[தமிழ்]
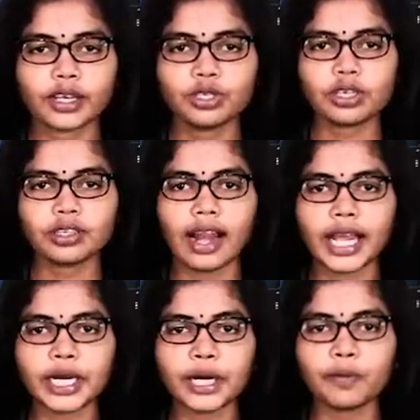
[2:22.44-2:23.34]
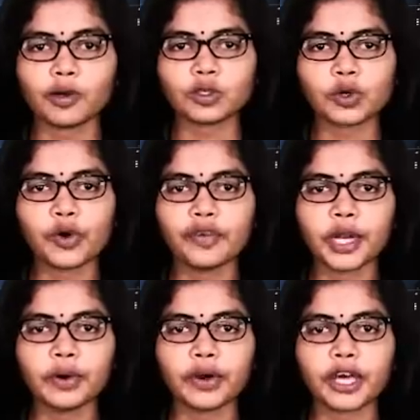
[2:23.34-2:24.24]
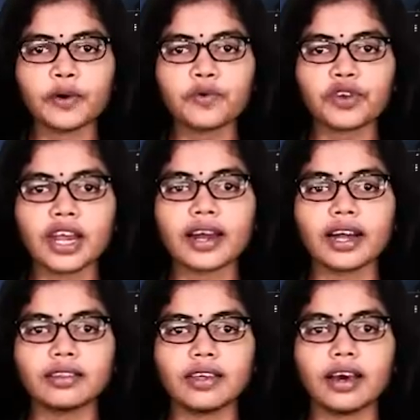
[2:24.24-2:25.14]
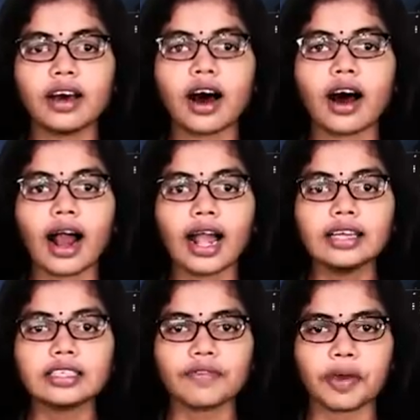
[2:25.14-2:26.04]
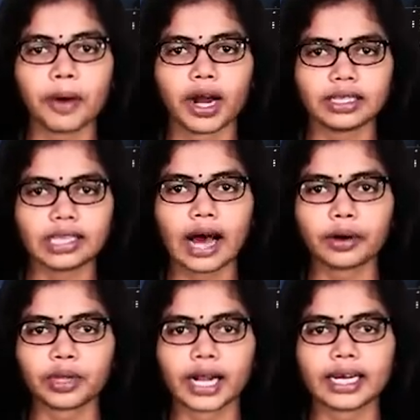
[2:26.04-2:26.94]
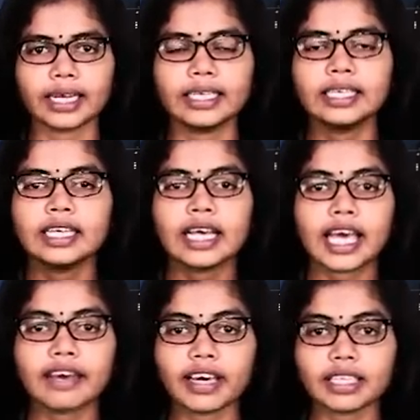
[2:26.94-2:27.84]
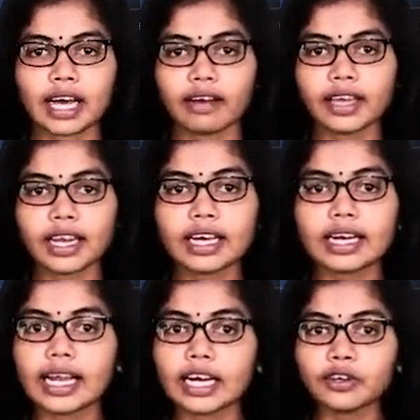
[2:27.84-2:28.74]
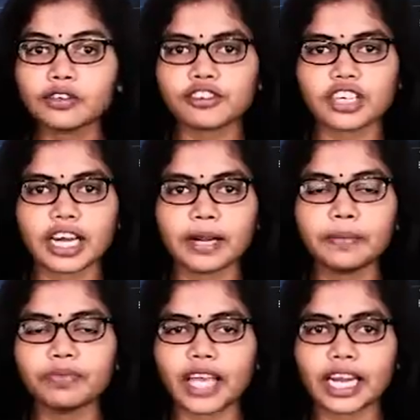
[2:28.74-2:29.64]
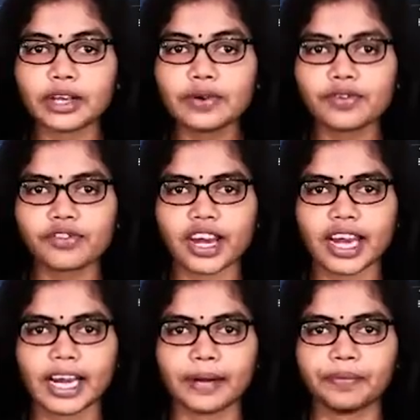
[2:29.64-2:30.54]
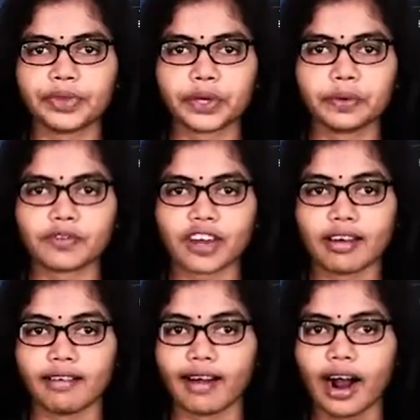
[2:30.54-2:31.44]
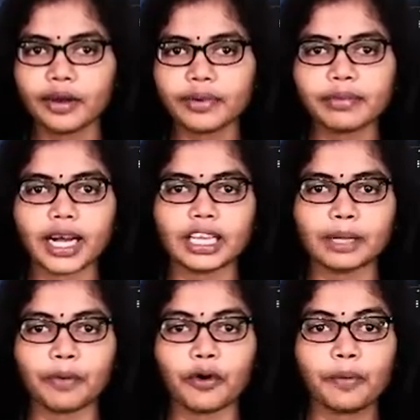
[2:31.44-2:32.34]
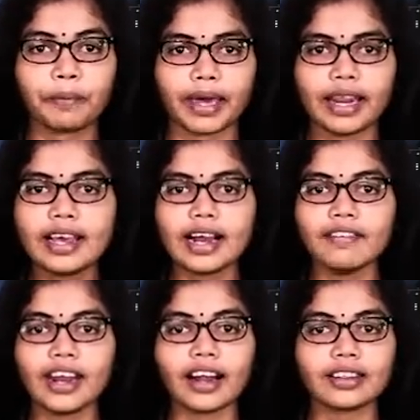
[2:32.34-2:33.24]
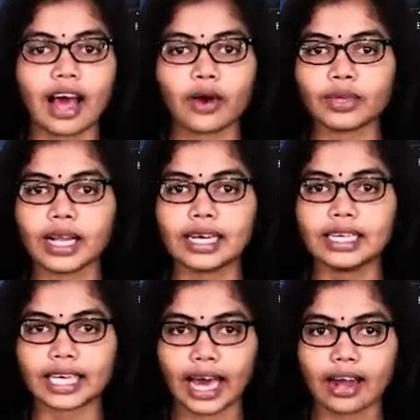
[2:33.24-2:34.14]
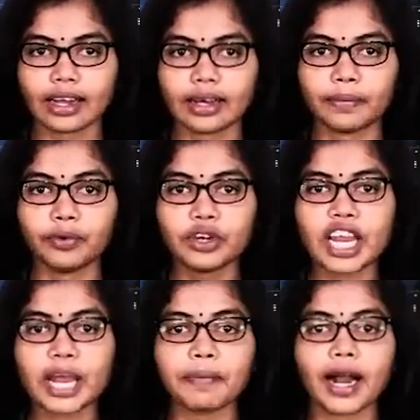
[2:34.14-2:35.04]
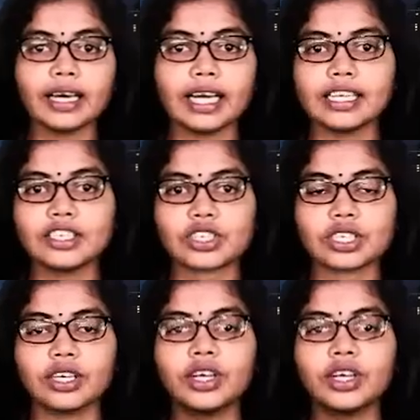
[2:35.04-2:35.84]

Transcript: ரஷ்ய தலைநகர் மொஸ்கோவை நோக்கி உக்ரைன் நடத்திய ஆளற்ற விமான தாக்குதல்கள் இவை தவிர கிழக்கு உக்ரைனிலும் தெற்கு உக்ரைனிலும் உக்ரைன் இராணுவம் நடத்த போகும் பெரிய அளவிலான தாக்குதல்களுக்கான முன்னேற்பாடுகள் என்று